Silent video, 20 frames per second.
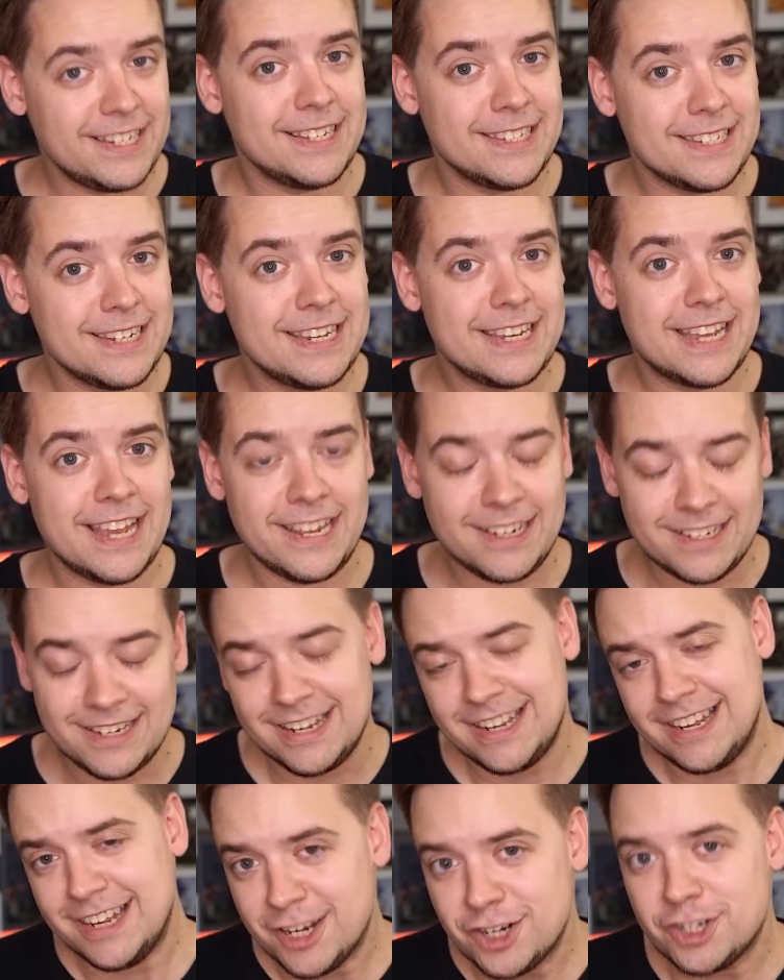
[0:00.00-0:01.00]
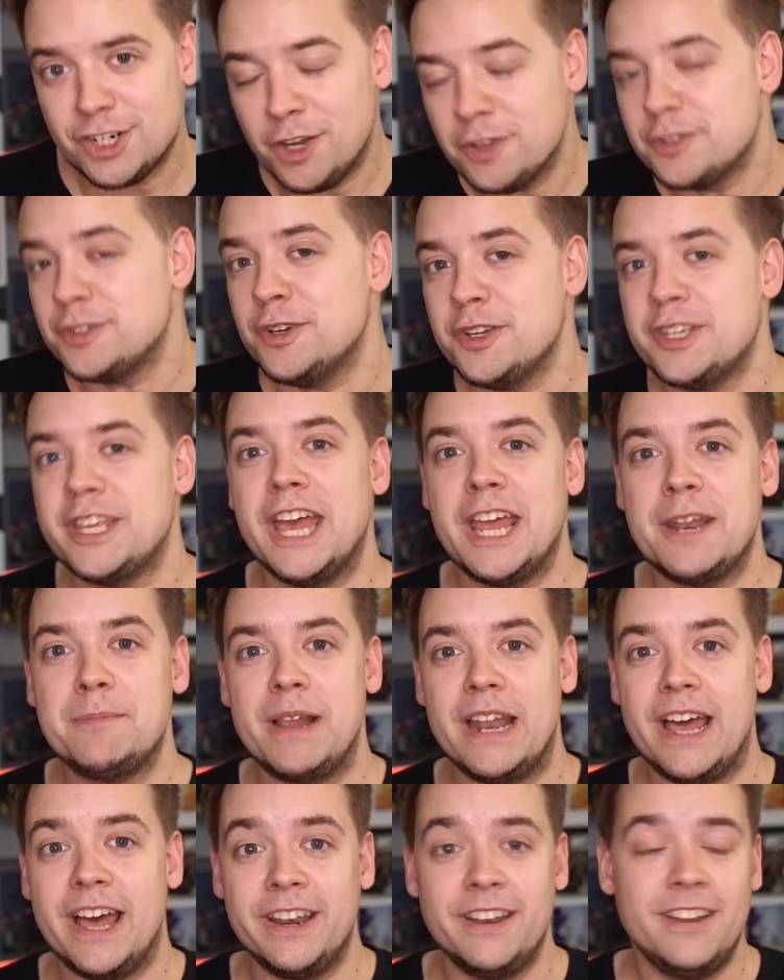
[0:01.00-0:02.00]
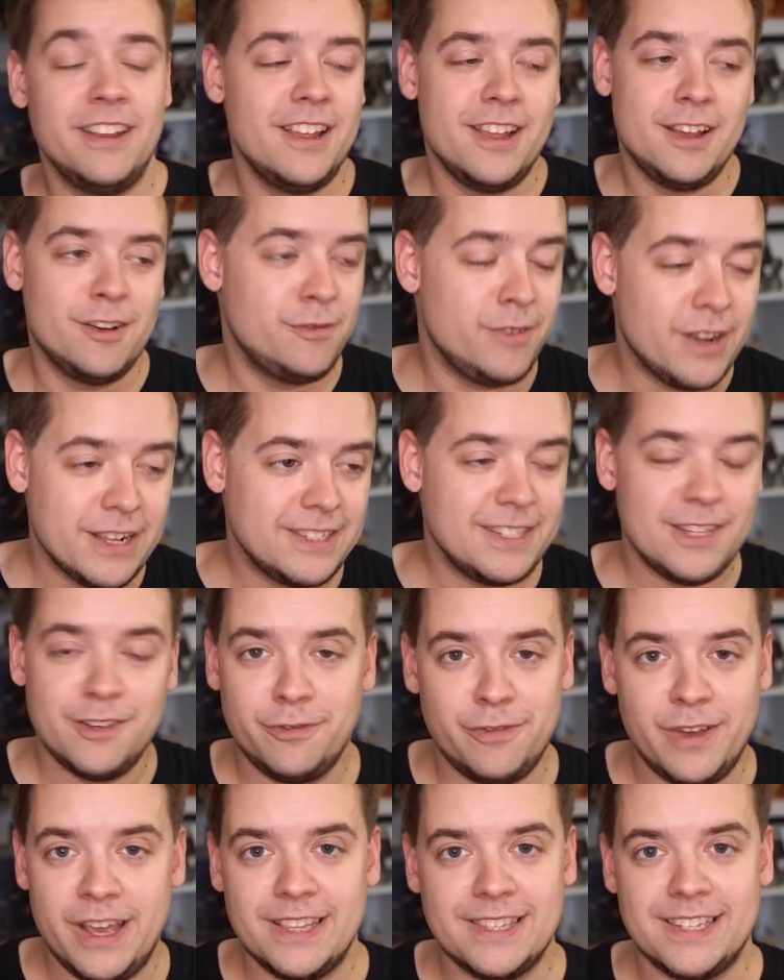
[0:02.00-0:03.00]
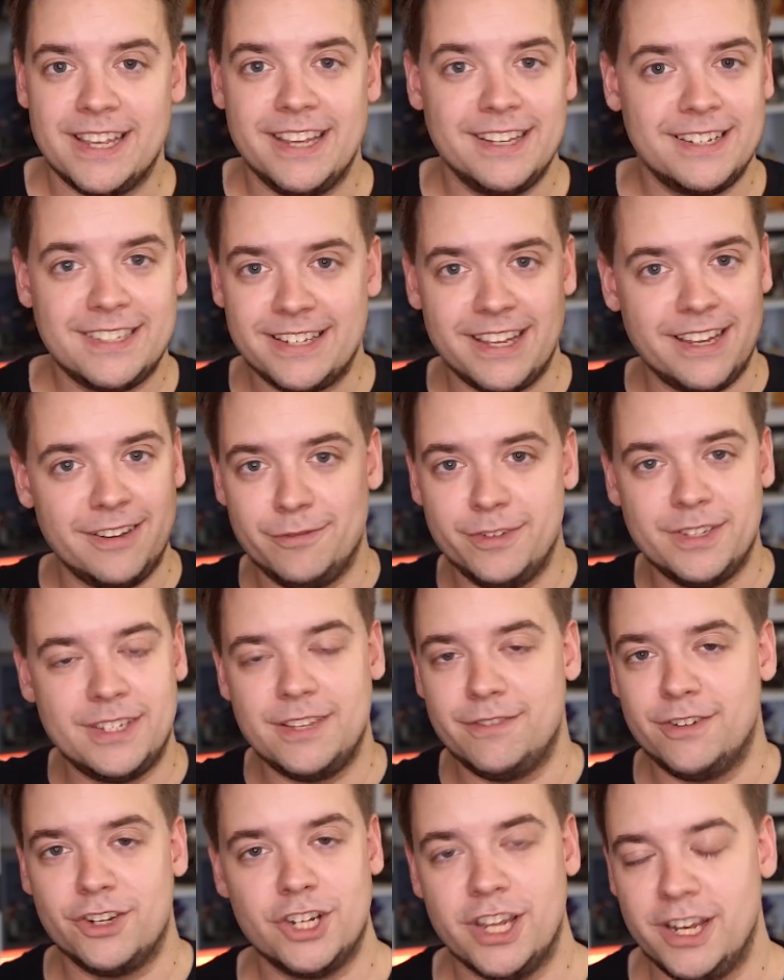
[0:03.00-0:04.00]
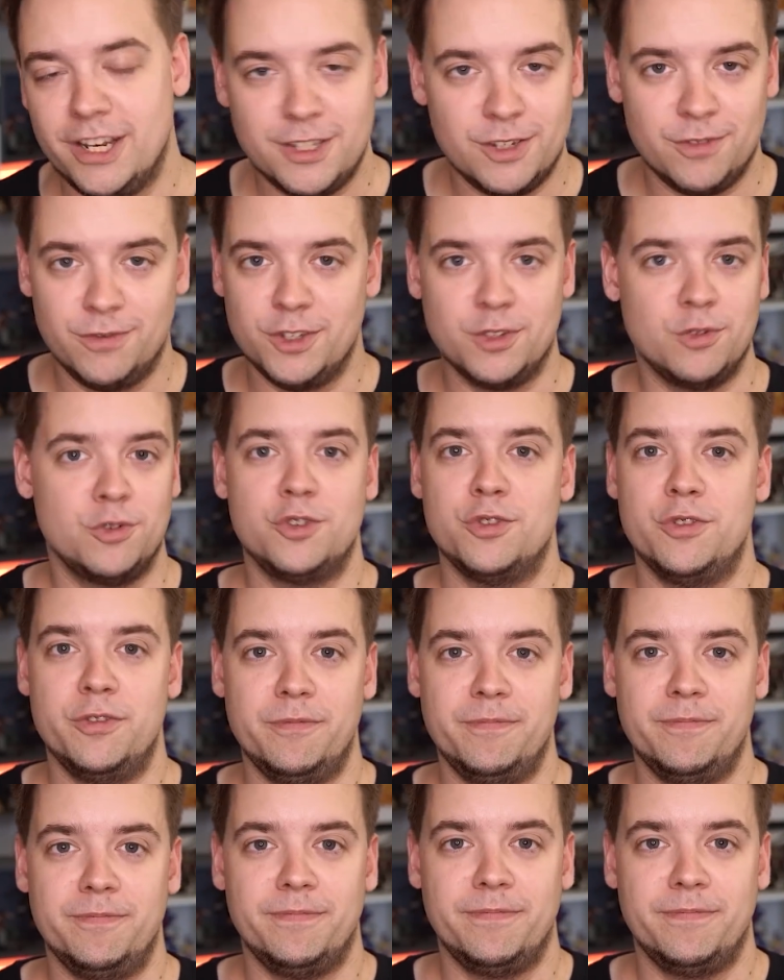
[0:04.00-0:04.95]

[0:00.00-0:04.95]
ihr das nicht kennt, schaut es euch gerne mal an. Falls ihr Fan seid, dann wisst ihr wahrscheinlich sowieso schon.